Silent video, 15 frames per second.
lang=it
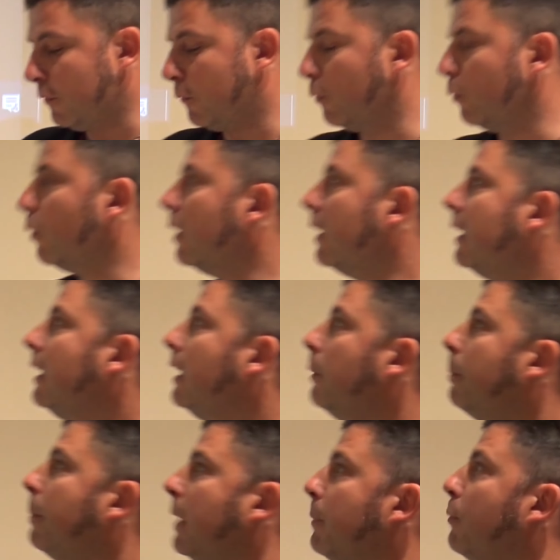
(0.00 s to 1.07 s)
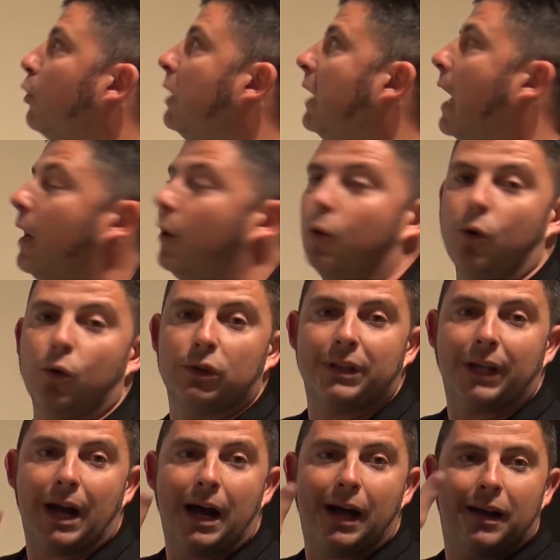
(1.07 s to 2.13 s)
ci fu il primo dialogo
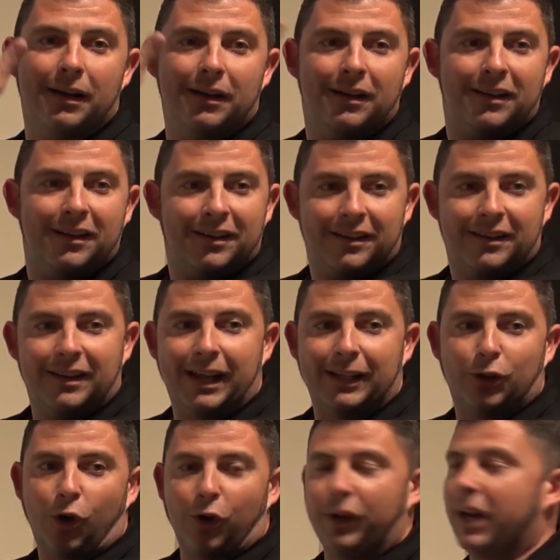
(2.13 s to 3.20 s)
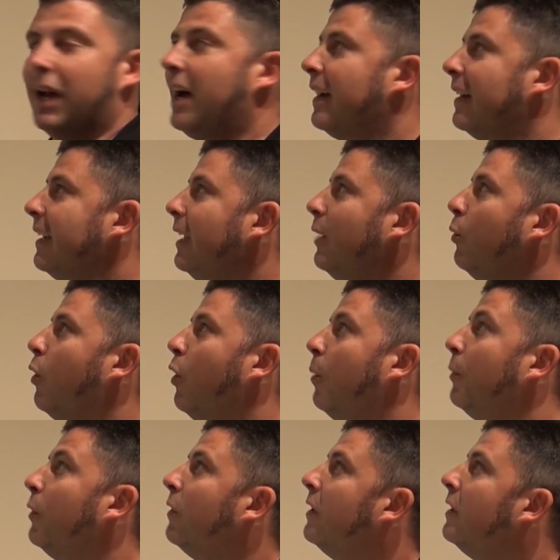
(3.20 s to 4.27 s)
tra la donna e
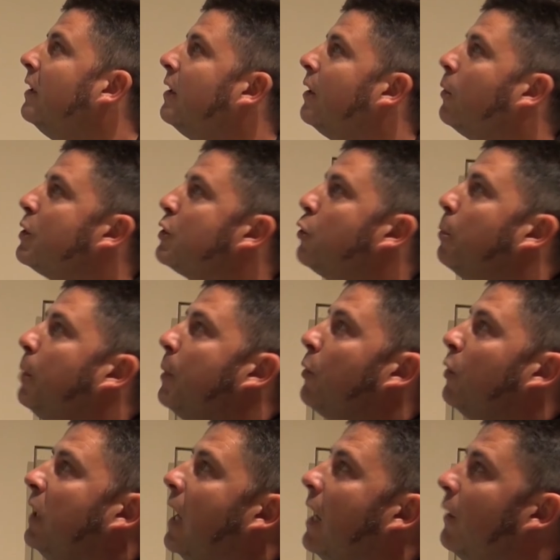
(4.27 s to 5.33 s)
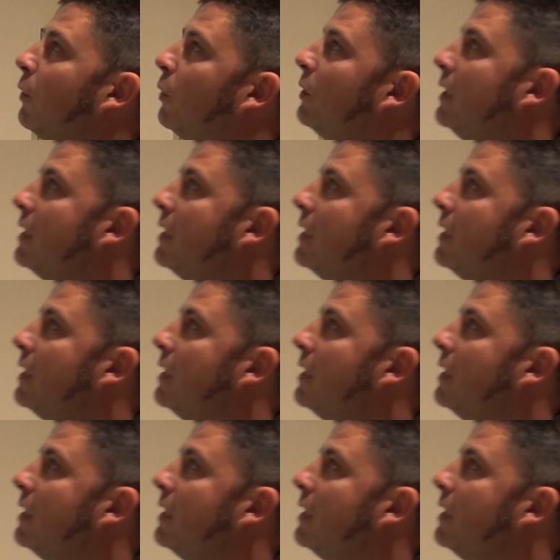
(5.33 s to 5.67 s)
l'uomo. Questo primo dialogo